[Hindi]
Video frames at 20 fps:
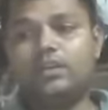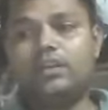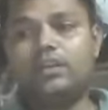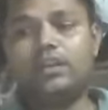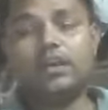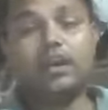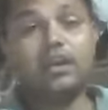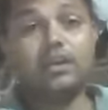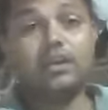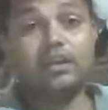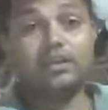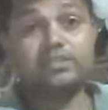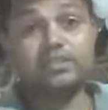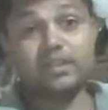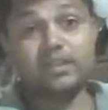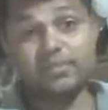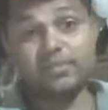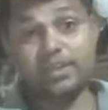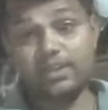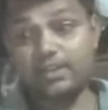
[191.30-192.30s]
निगाह यहाँ
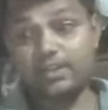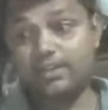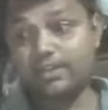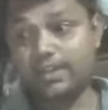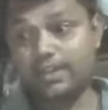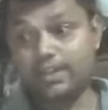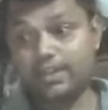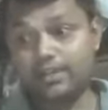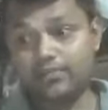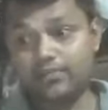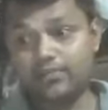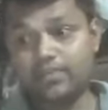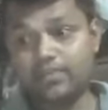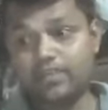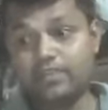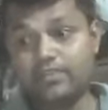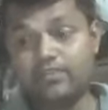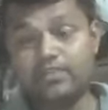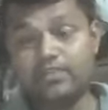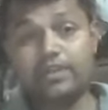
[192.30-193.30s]
सामने ही रहे
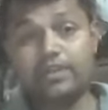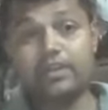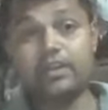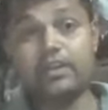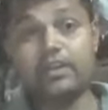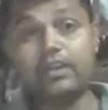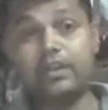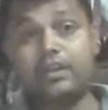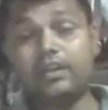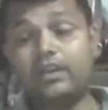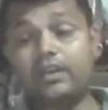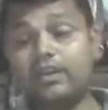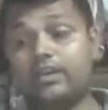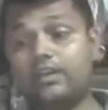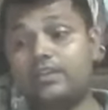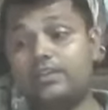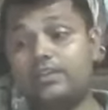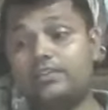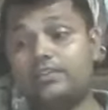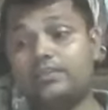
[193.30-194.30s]
फिर ना कहना
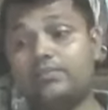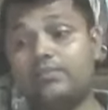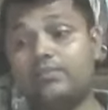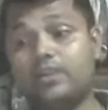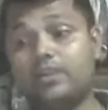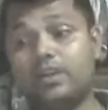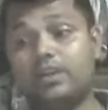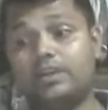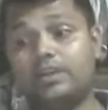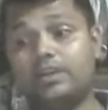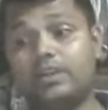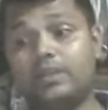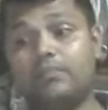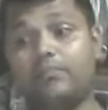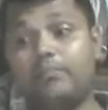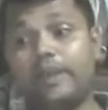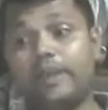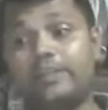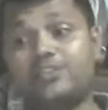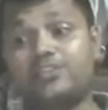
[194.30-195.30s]
कि सब्बो रानी के
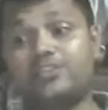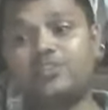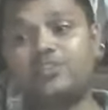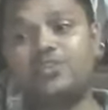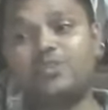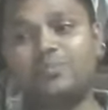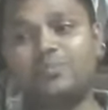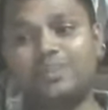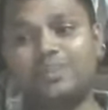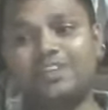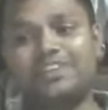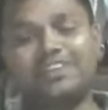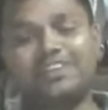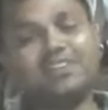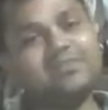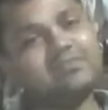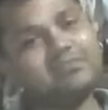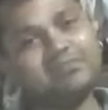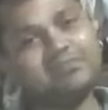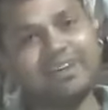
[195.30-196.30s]
खोप की तरफ
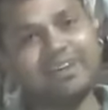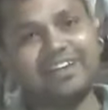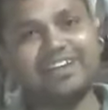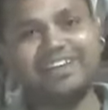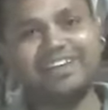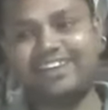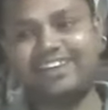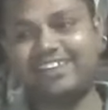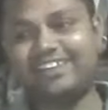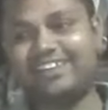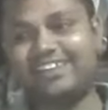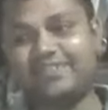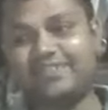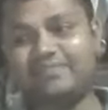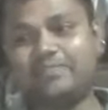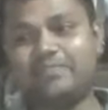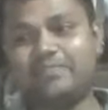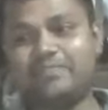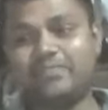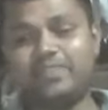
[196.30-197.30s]
भटक गई थी
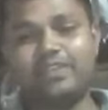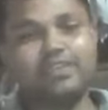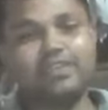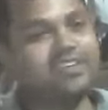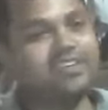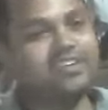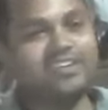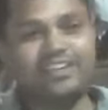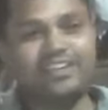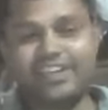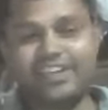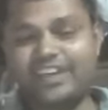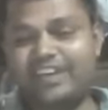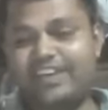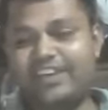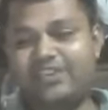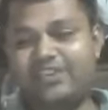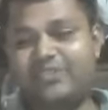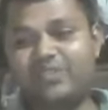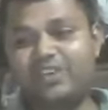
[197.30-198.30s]
नहीं
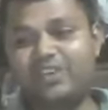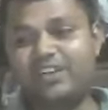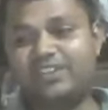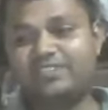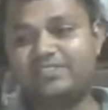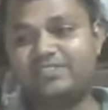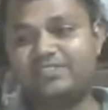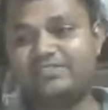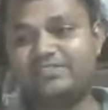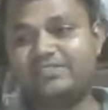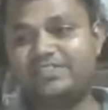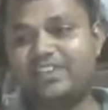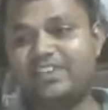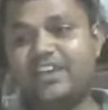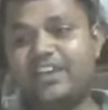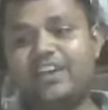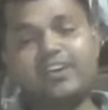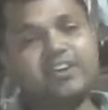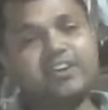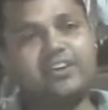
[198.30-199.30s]

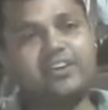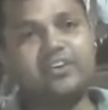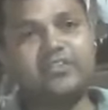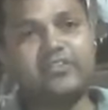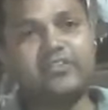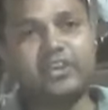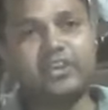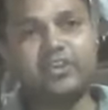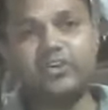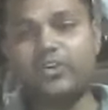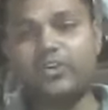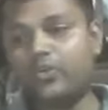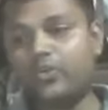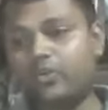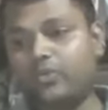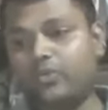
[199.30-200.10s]
कहूंगा गो